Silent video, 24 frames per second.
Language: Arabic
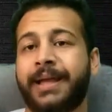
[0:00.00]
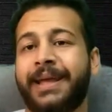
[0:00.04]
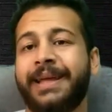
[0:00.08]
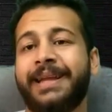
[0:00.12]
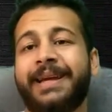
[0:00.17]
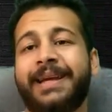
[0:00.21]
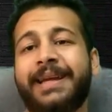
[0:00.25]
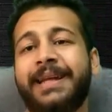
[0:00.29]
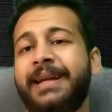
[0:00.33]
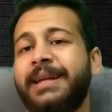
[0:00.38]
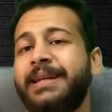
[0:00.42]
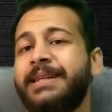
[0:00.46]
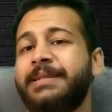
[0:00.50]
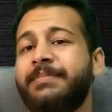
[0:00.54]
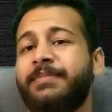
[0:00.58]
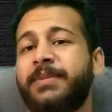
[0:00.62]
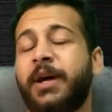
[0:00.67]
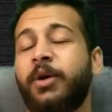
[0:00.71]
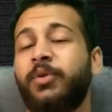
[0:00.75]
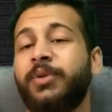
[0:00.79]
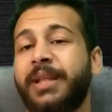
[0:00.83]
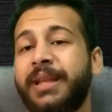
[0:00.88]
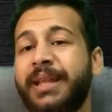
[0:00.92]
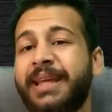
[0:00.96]
كده كده لازم
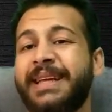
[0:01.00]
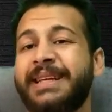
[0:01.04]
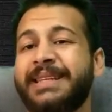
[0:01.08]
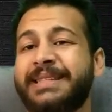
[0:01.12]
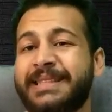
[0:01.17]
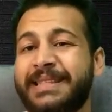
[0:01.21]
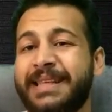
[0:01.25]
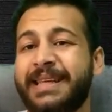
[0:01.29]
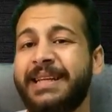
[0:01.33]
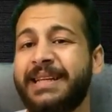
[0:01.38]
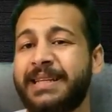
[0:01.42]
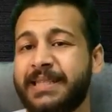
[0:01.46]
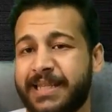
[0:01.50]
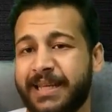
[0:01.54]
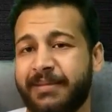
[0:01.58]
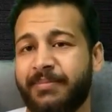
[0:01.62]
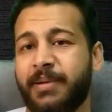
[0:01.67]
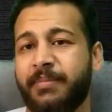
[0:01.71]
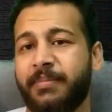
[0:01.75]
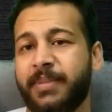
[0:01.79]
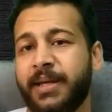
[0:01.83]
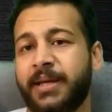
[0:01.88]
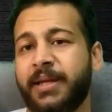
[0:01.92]
تاخد الاي اس تي لسبب